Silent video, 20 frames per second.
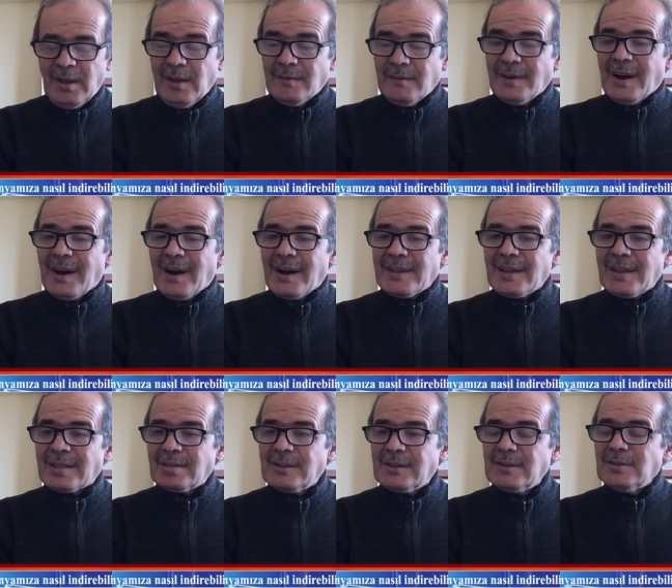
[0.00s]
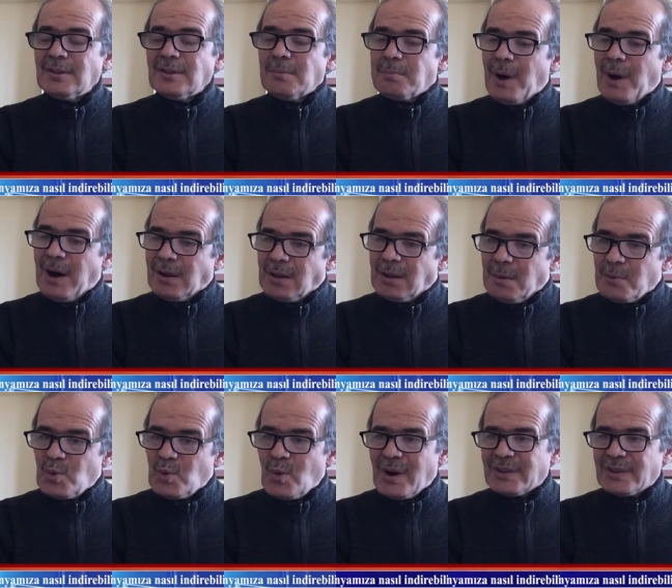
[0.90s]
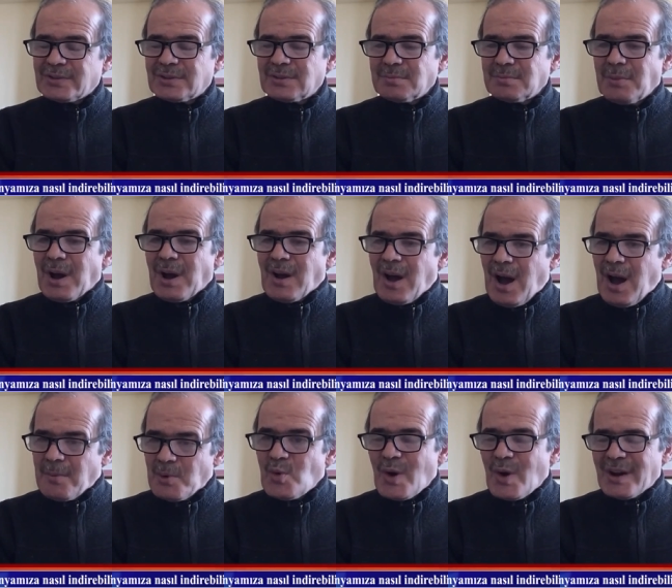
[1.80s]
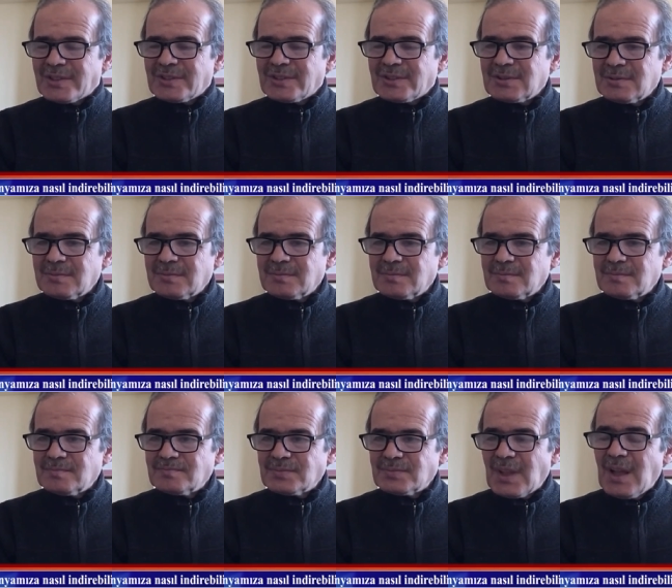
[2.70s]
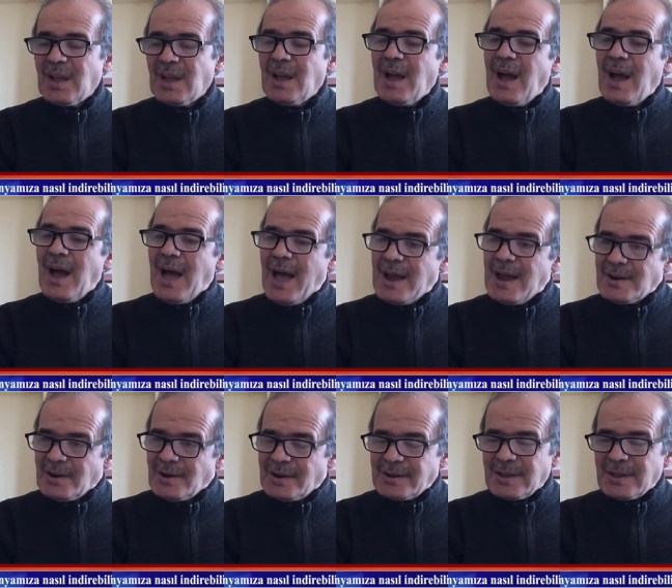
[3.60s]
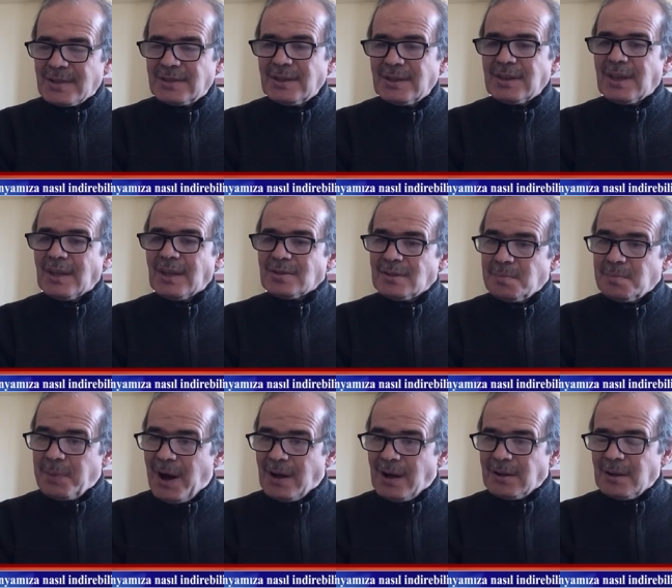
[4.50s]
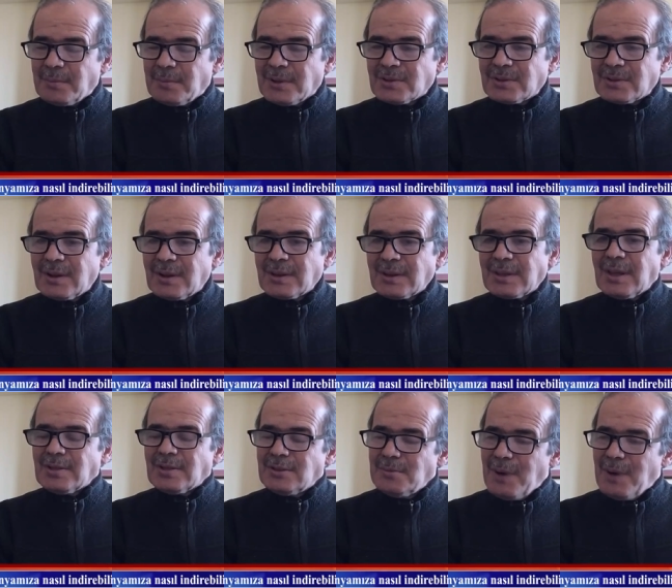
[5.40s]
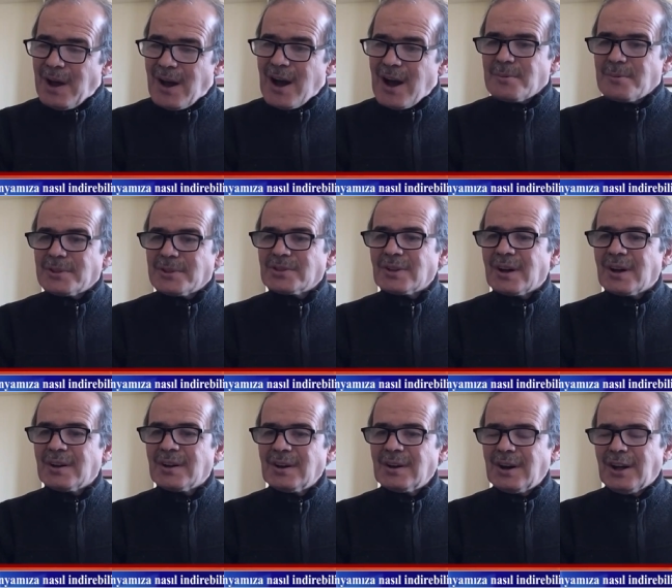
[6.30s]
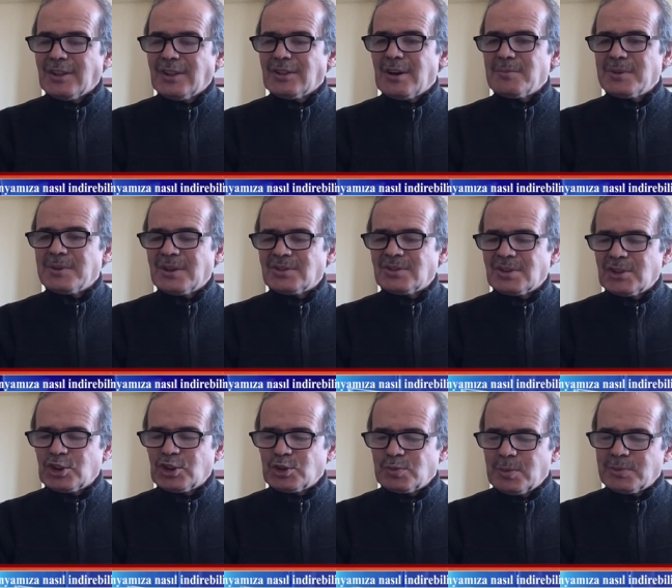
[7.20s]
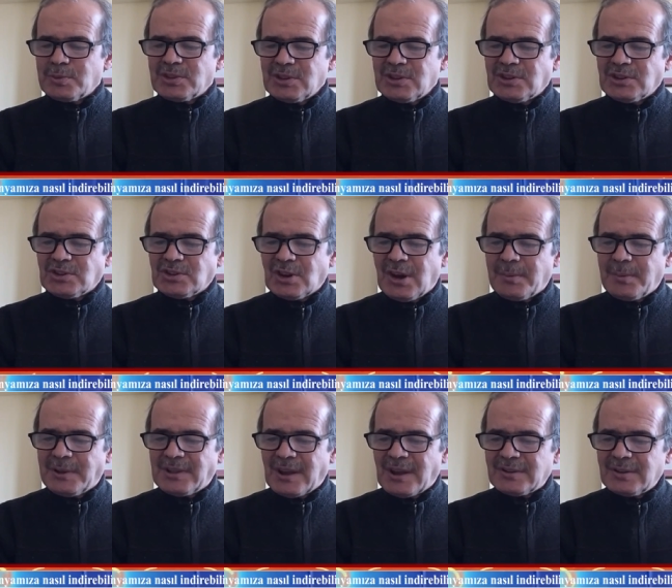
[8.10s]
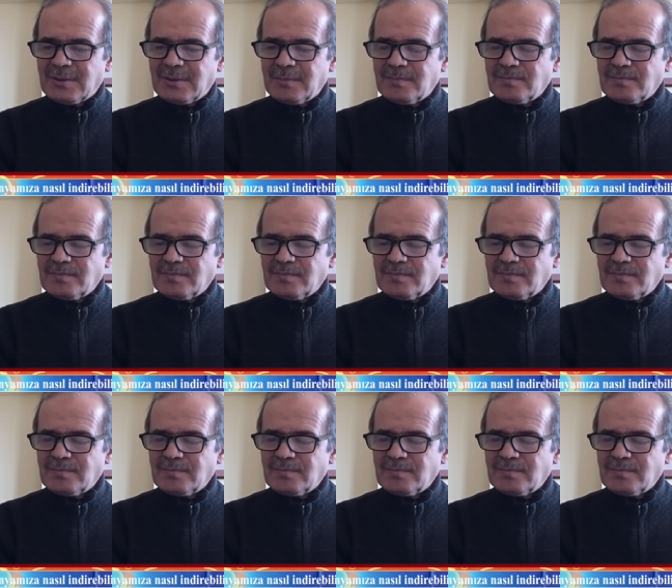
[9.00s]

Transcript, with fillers: Ve ayetlerin de bağlamı vardır, makamı vardır. Her ayeti kendi bağlamında, kendi makamında anlamaya çalışmamız icap eder.